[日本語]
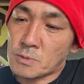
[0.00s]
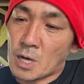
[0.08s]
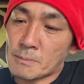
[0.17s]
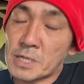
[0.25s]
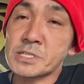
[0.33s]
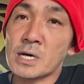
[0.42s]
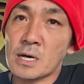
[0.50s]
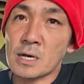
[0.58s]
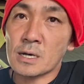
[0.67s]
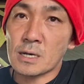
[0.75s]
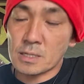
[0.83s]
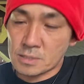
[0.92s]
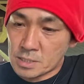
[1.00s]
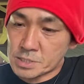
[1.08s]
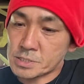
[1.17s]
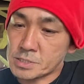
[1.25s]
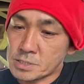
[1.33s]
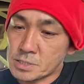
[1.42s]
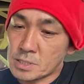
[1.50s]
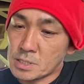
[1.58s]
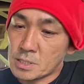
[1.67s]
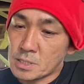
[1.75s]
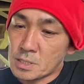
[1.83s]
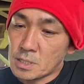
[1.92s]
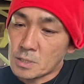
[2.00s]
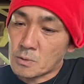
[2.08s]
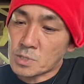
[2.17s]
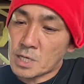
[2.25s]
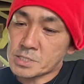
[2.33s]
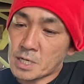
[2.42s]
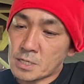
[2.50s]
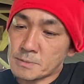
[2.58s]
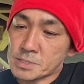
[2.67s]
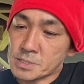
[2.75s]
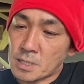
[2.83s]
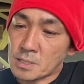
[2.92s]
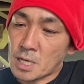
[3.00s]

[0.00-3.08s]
ても甘さです。答え差はありますが、